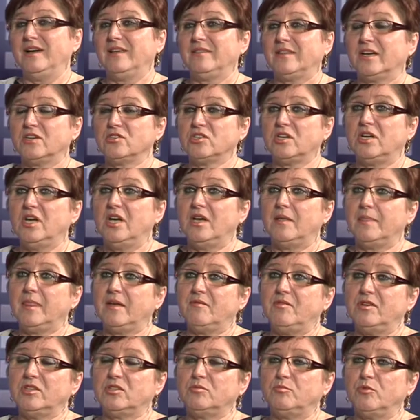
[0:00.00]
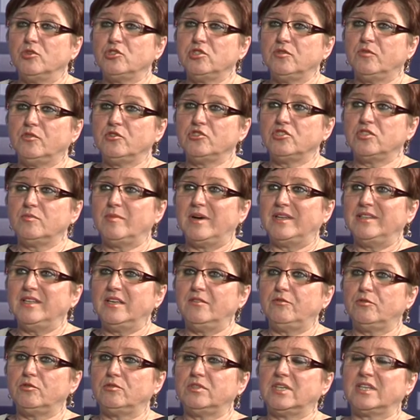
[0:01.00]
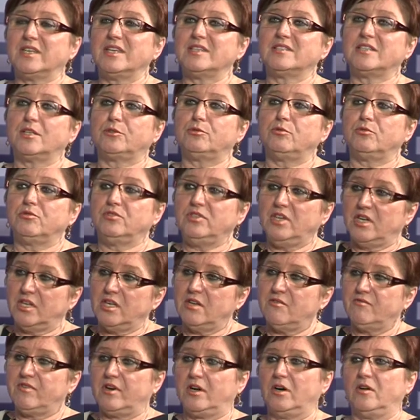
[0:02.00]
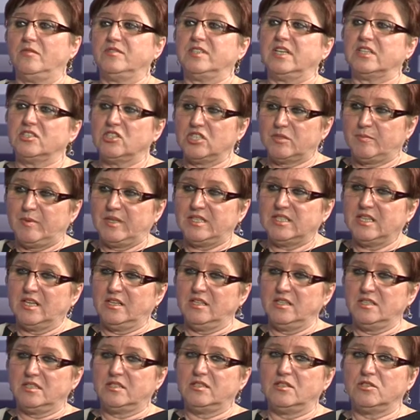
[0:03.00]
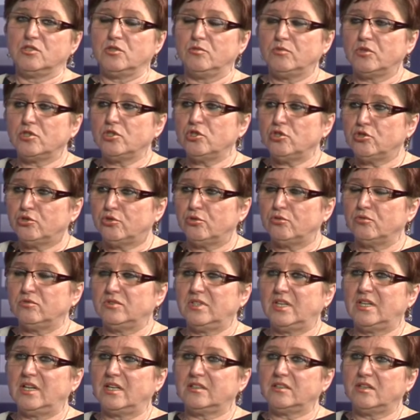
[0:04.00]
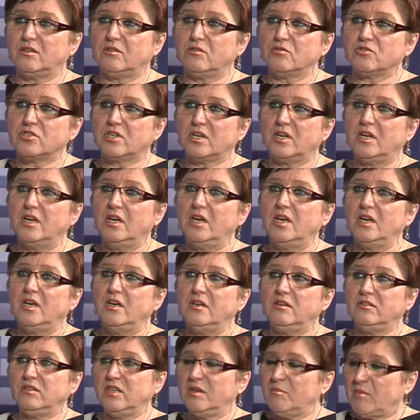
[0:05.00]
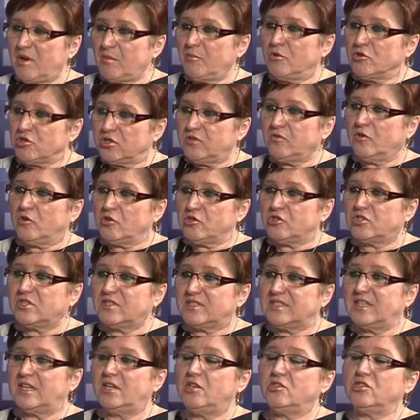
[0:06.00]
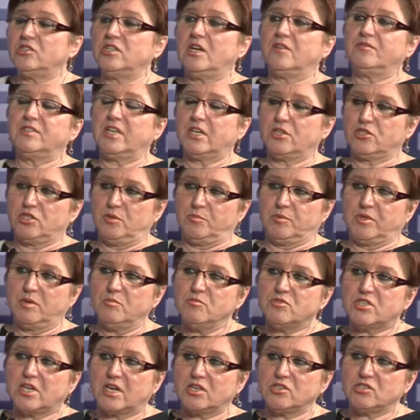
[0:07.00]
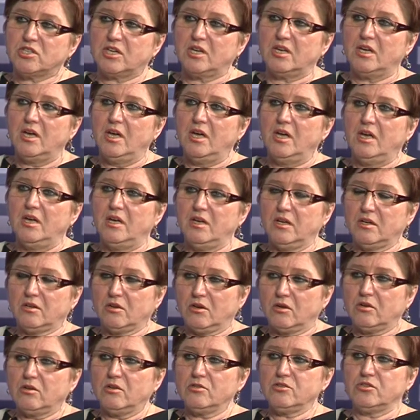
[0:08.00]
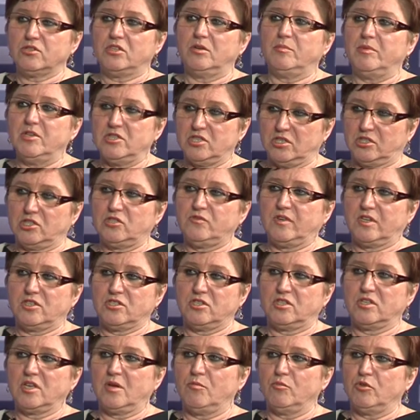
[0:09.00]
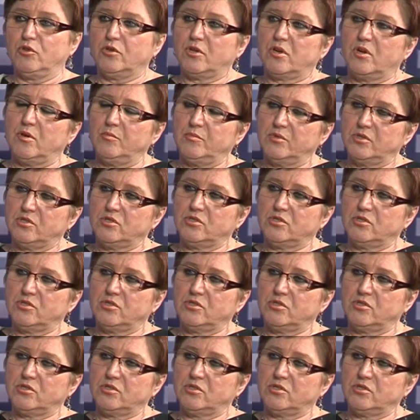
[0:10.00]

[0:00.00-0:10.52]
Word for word: Także nawet możliwości manewru takie z zatrudnieniem fachowca czy specjalisty są dosyć trudne, dlatego że nie ma możliwości znalezienia w tak szybkim czasie e, kogoś, kto będzie to świadczenie A macie teraz